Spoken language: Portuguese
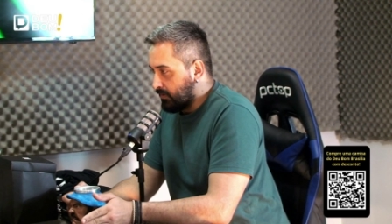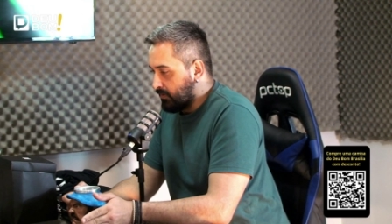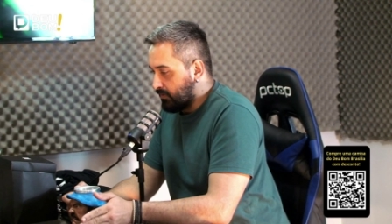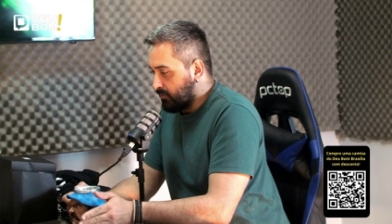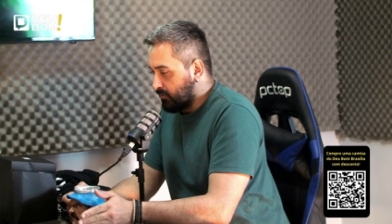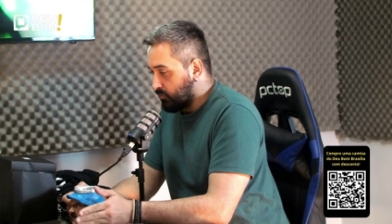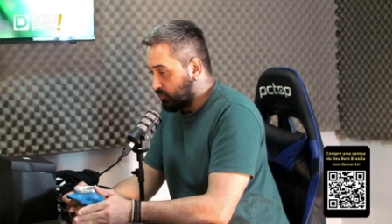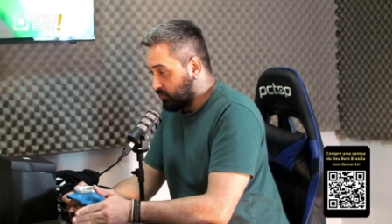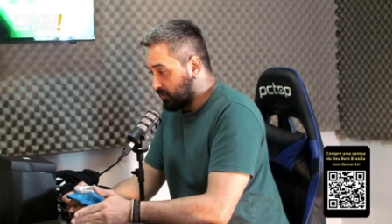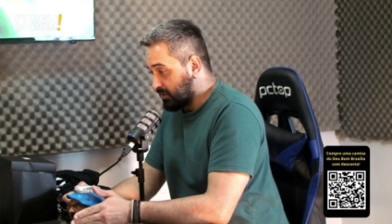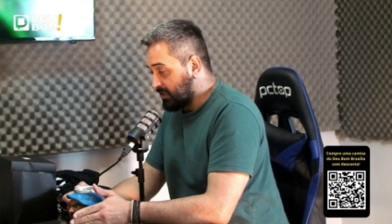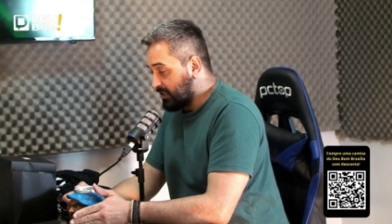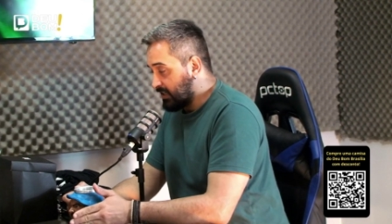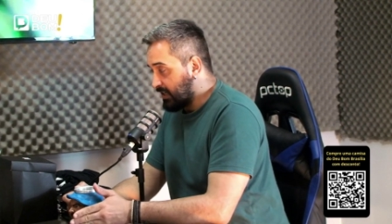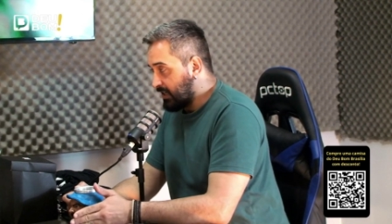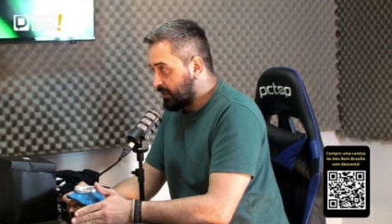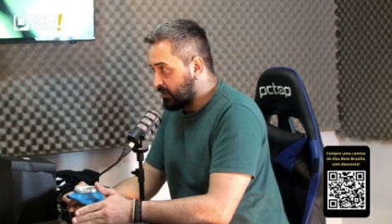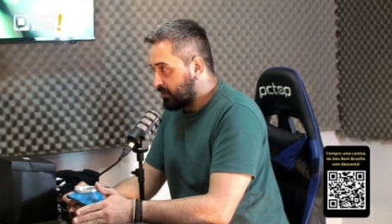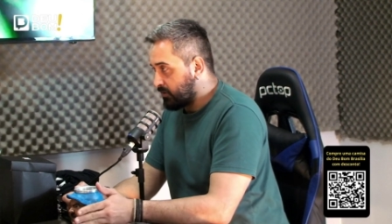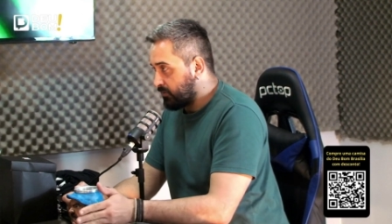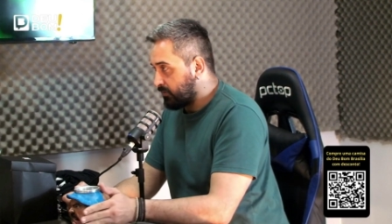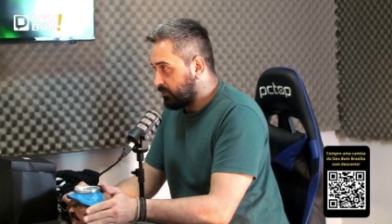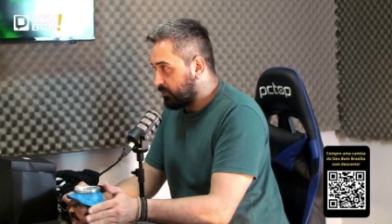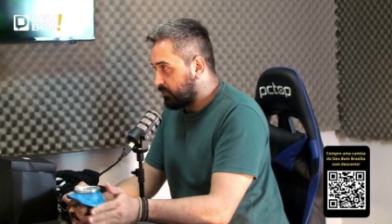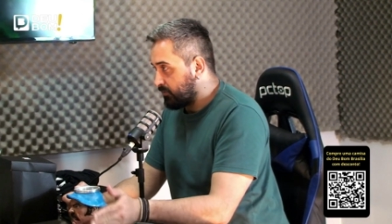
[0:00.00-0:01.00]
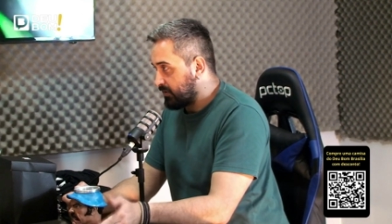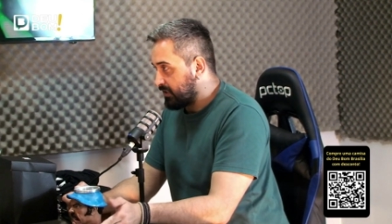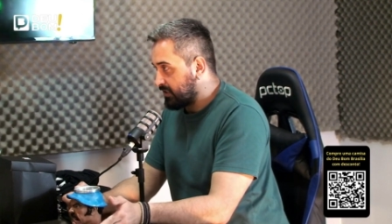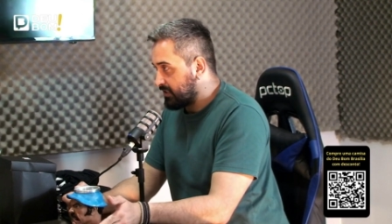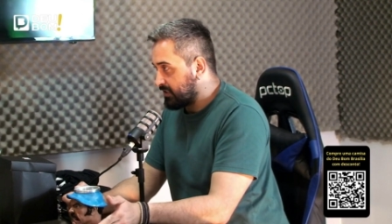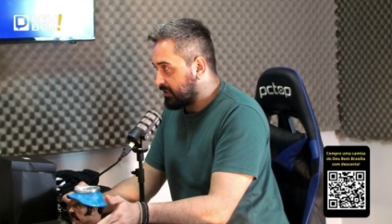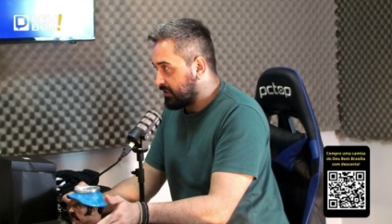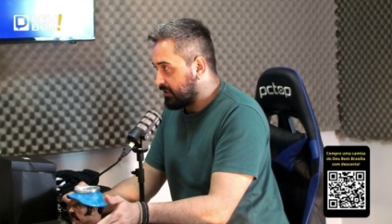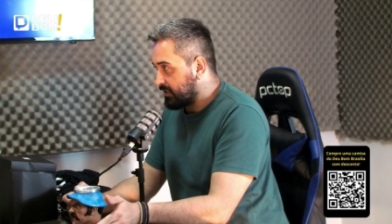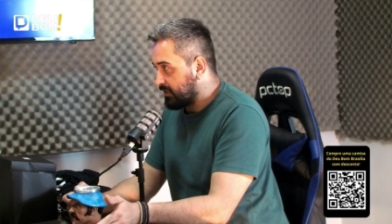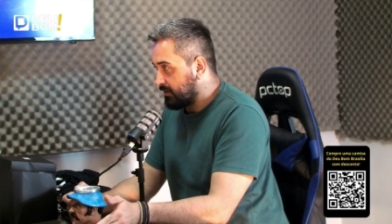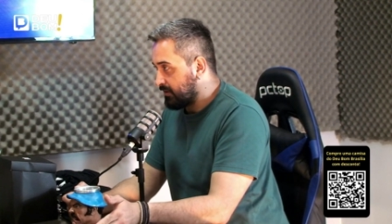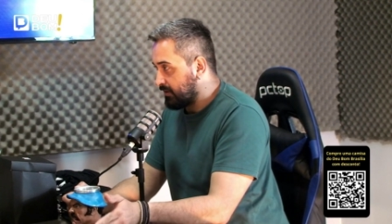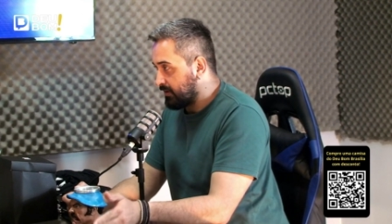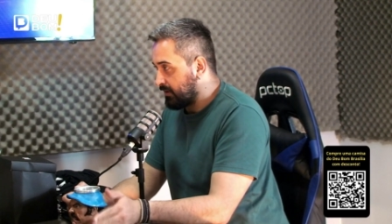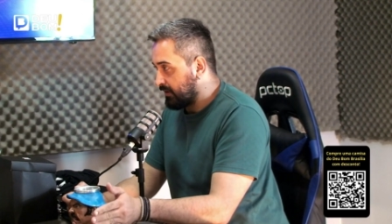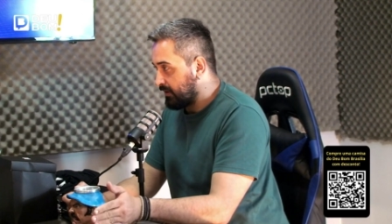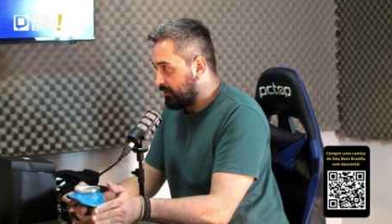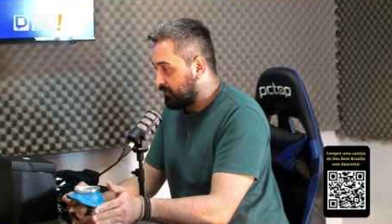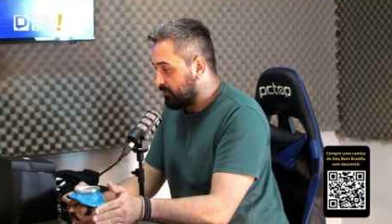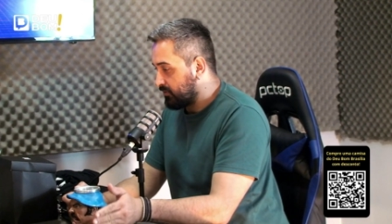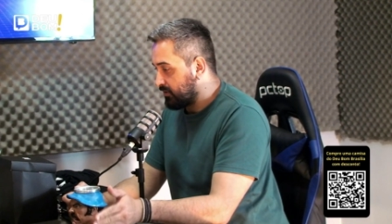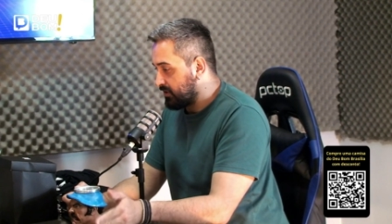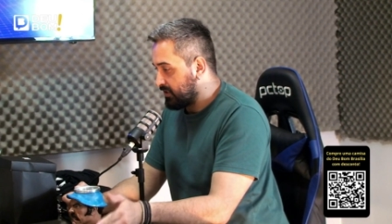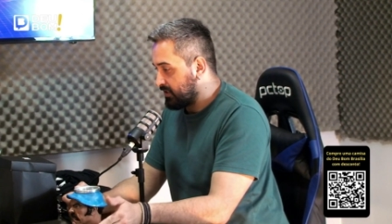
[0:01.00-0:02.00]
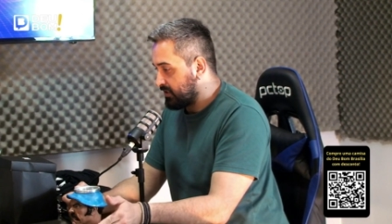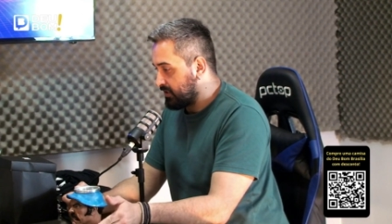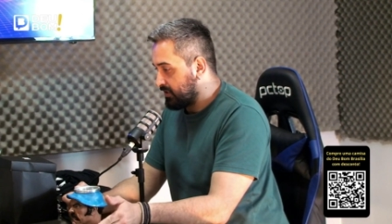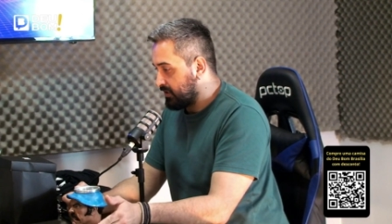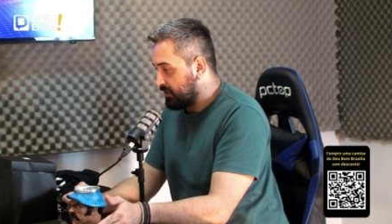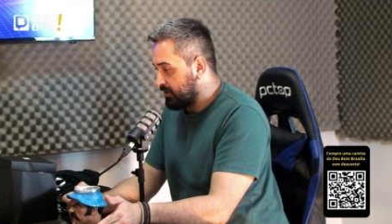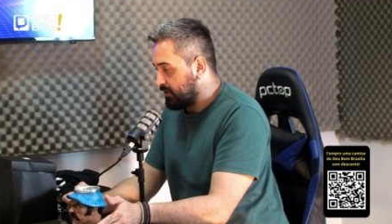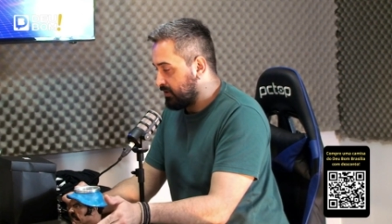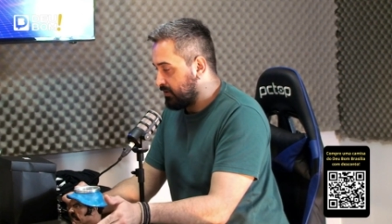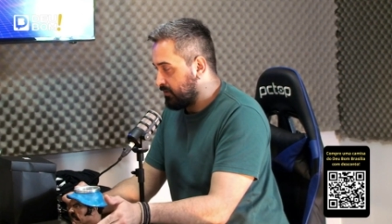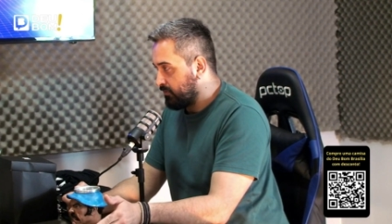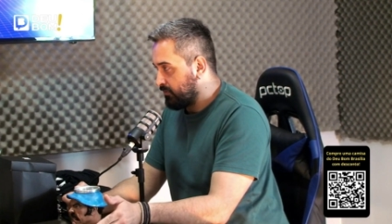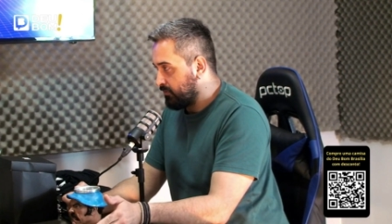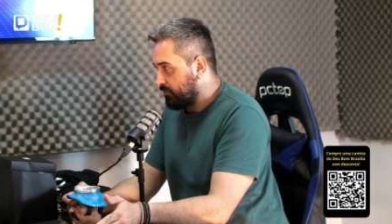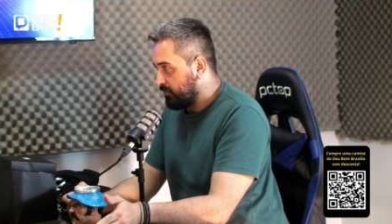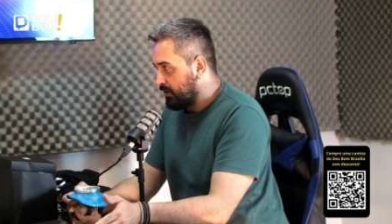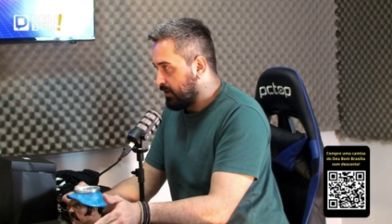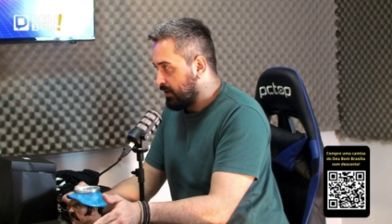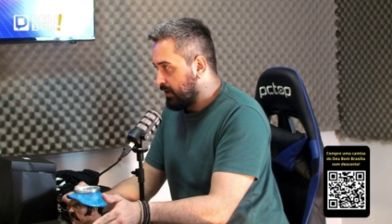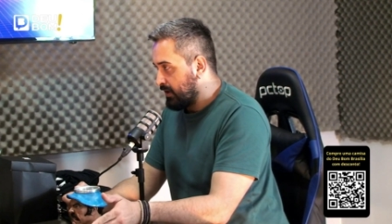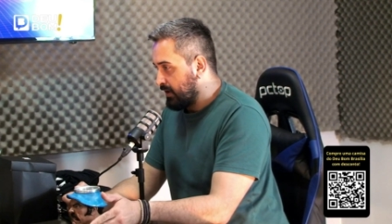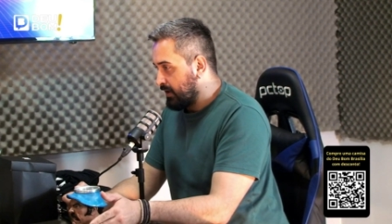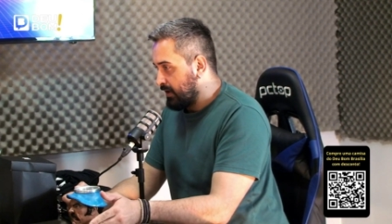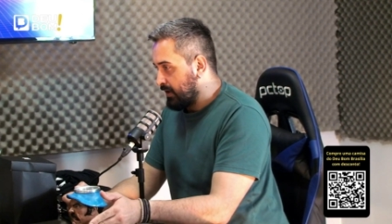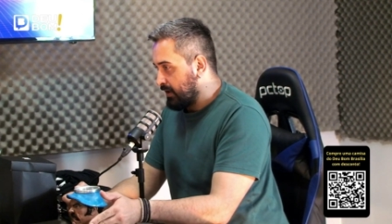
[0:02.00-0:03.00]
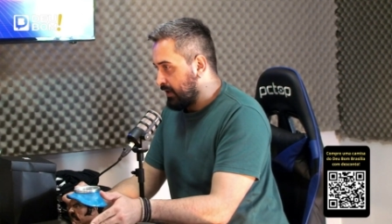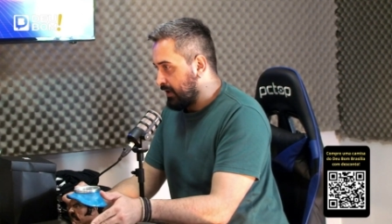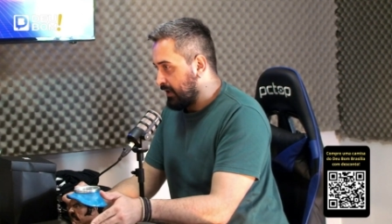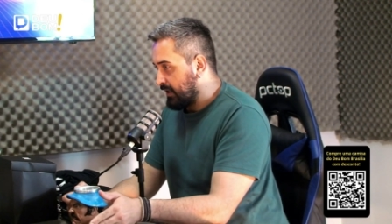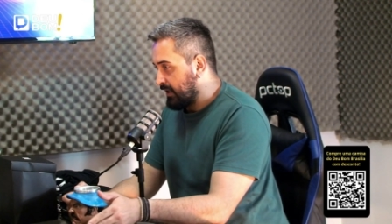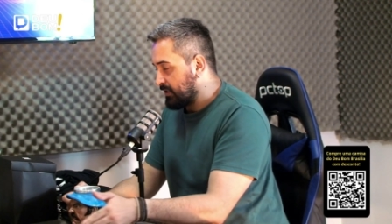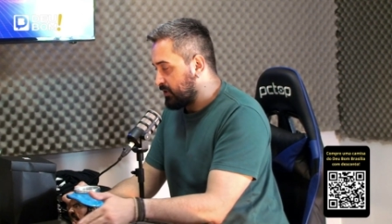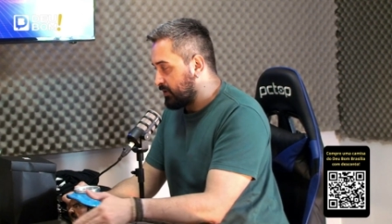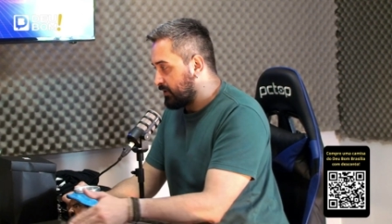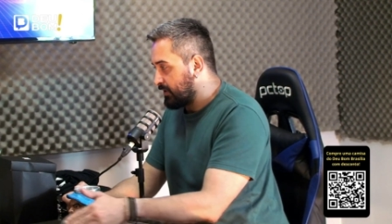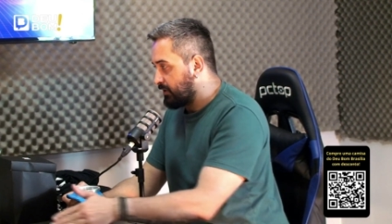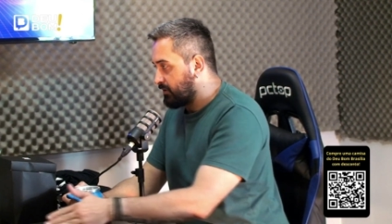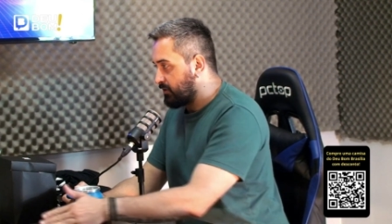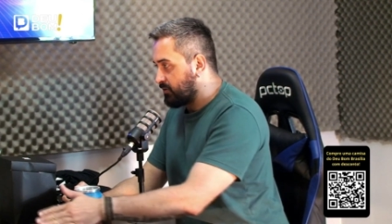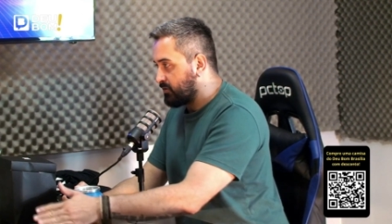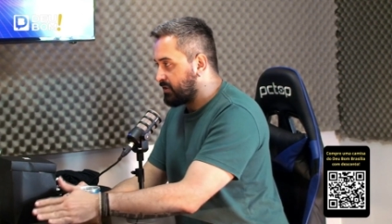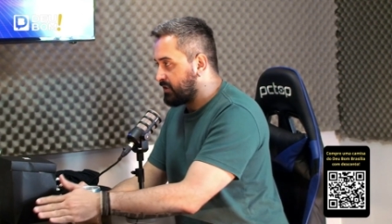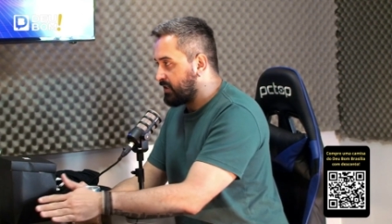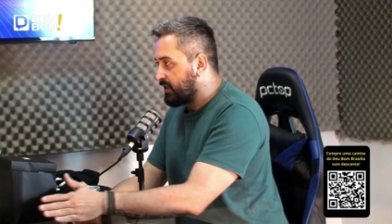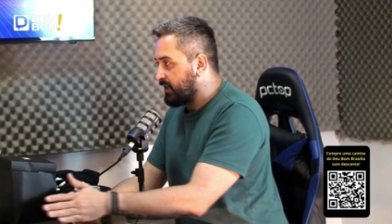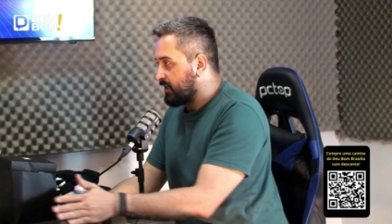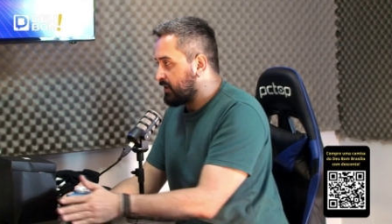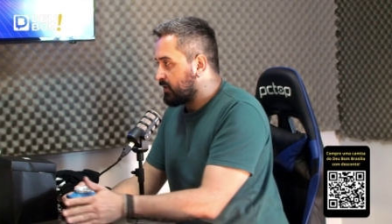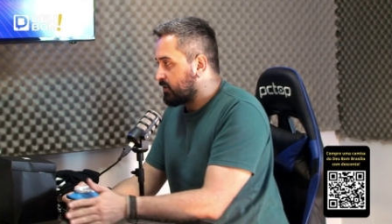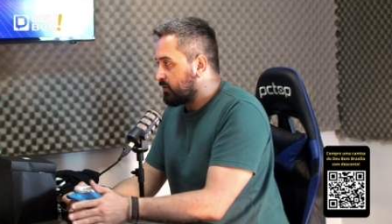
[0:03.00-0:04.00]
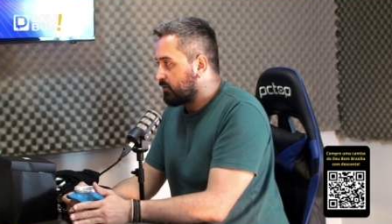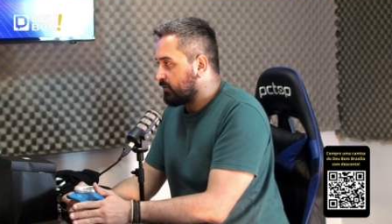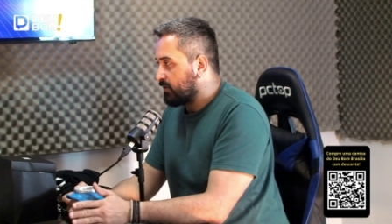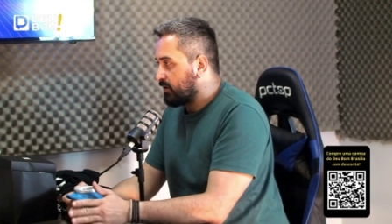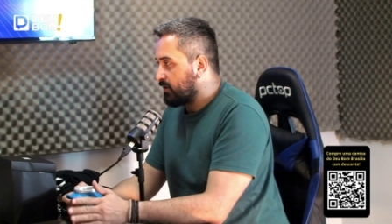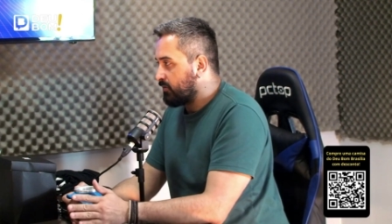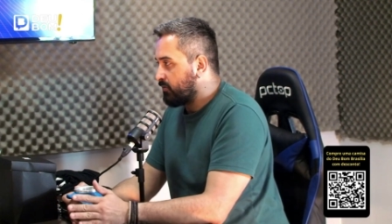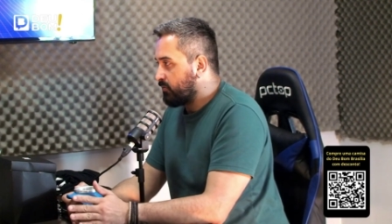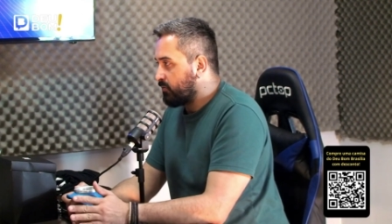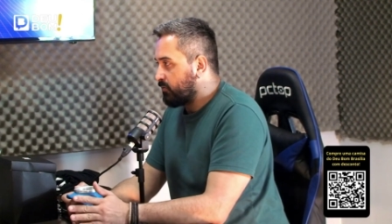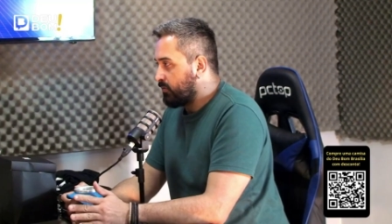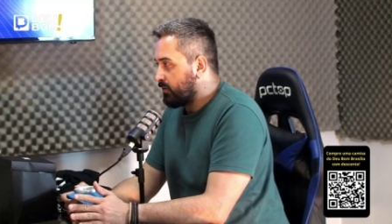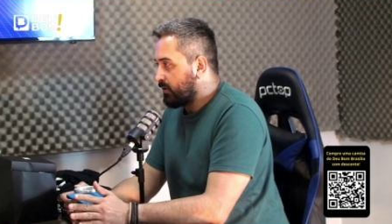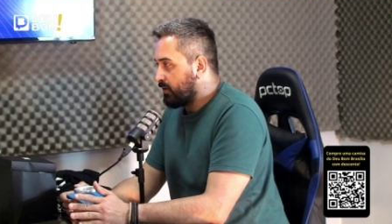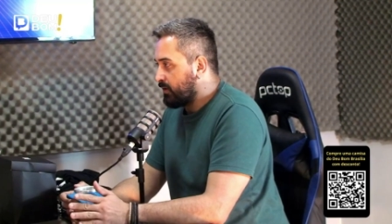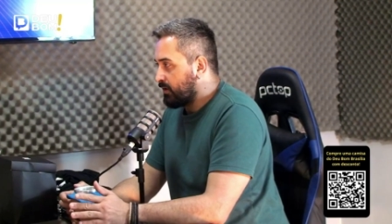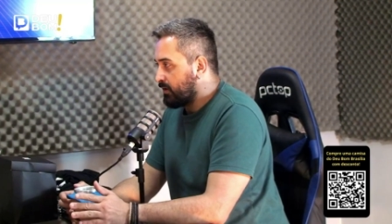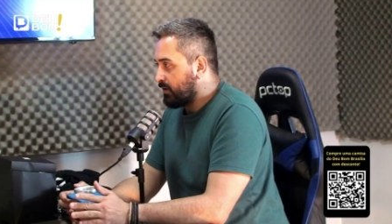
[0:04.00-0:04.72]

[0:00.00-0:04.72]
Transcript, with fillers: com sexo, nutrição, é, nutrição relacionada ao sexo? Tem alguma.